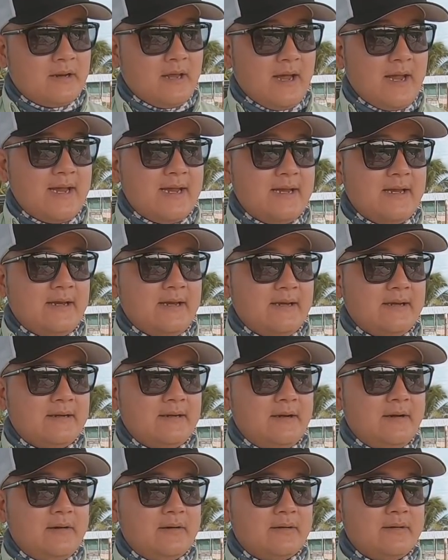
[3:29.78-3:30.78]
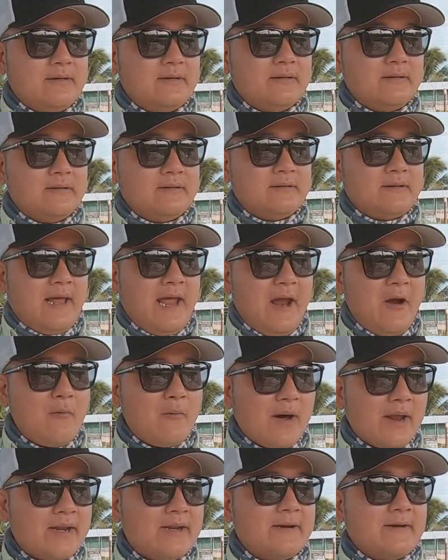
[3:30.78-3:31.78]
thì theo
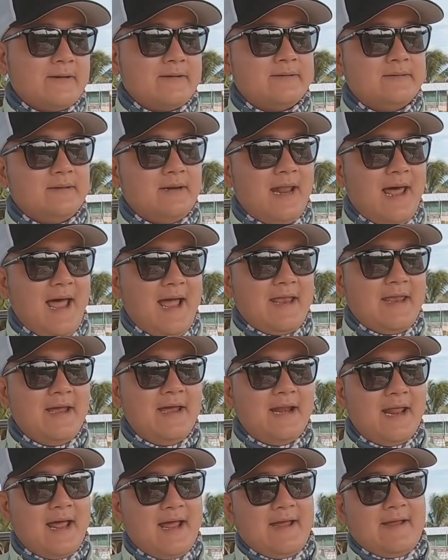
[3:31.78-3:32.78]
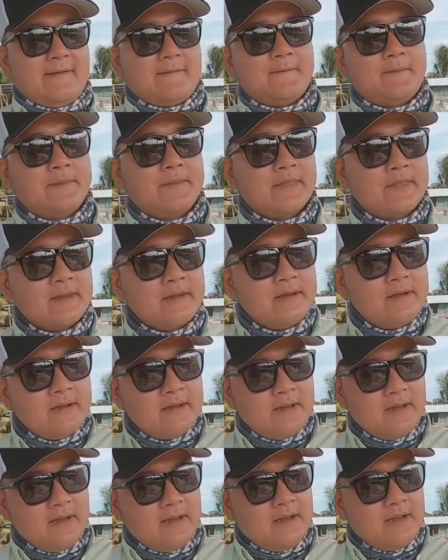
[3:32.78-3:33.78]
mình là như thế này
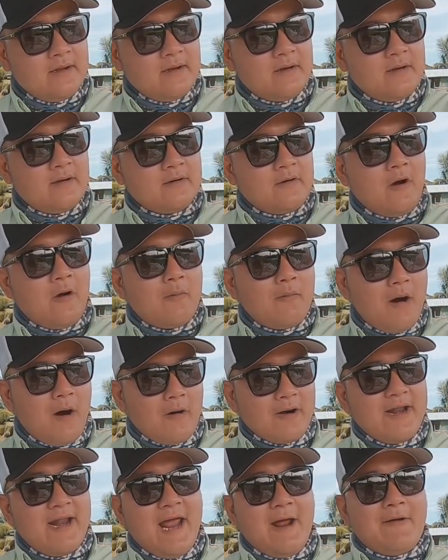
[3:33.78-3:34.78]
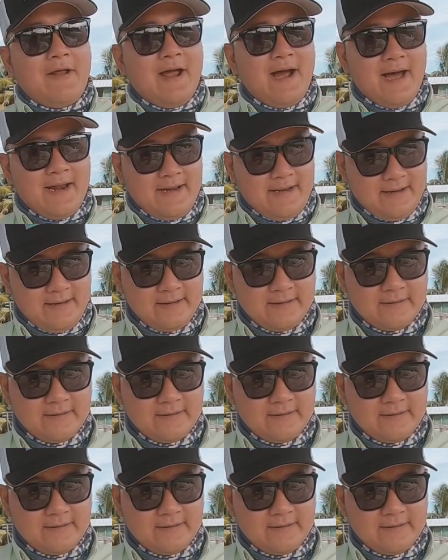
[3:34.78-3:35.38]
con mồi đi theo địa hình